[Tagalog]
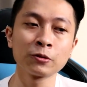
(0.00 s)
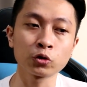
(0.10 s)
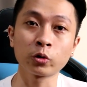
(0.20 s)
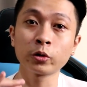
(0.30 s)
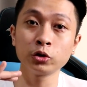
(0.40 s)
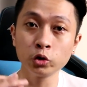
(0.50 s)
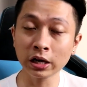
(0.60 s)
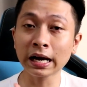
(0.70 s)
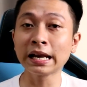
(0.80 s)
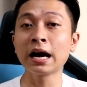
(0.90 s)
So, yun
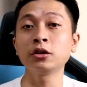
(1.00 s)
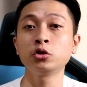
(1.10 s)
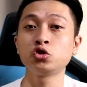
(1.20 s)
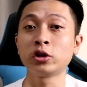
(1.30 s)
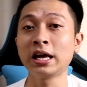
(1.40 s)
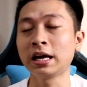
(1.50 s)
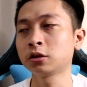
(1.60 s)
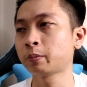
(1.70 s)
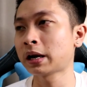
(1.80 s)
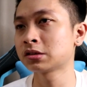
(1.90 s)
ang kailangan nyo, Jonel.
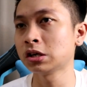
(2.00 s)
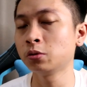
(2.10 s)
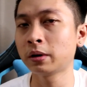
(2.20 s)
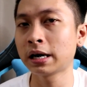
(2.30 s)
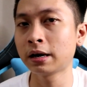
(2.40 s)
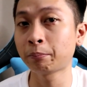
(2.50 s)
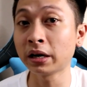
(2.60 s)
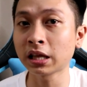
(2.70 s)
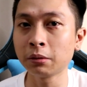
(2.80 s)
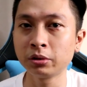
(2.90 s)
At para sa inyong mga
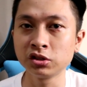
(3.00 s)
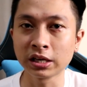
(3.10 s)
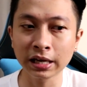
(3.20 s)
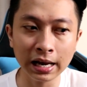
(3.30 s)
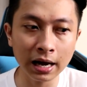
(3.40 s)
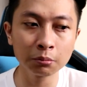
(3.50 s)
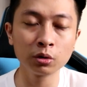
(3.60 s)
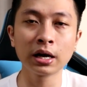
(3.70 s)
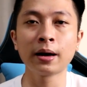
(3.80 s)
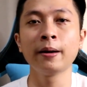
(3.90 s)
part-timer dyan, kailangan
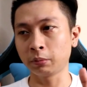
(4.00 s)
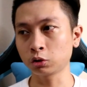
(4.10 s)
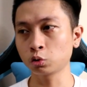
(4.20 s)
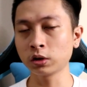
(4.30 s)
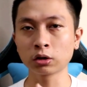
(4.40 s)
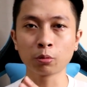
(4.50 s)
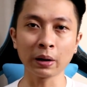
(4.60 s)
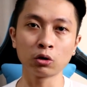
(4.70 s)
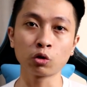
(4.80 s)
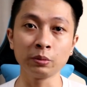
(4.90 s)
mo na matutunan ko
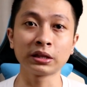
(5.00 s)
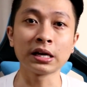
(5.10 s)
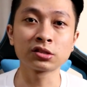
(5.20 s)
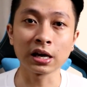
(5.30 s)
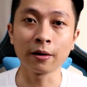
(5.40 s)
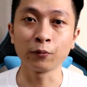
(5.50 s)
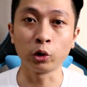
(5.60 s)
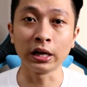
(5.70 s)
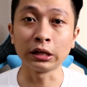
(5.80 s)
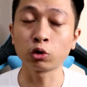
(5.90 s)
paano kumita sa
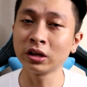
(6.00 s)
online.